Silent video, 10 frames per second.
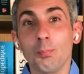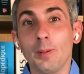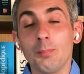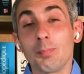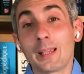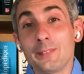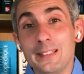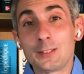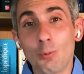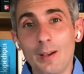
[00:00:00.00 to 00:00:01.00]
une brève
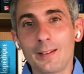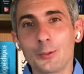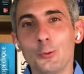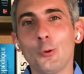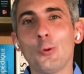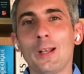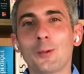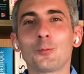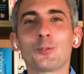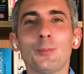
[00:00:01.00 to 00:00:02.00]
histoire de la
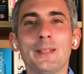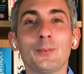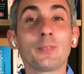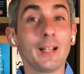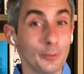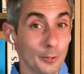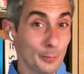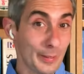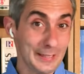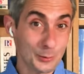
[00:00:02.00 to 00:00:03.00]
consommation
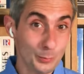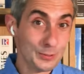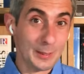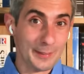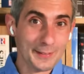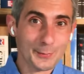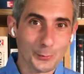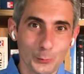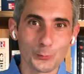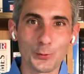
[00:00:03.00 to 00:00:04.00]
d'alcool par les homo sapiens ce
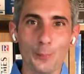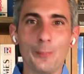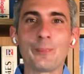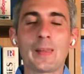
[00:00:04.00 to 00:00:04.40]
que nous sommes.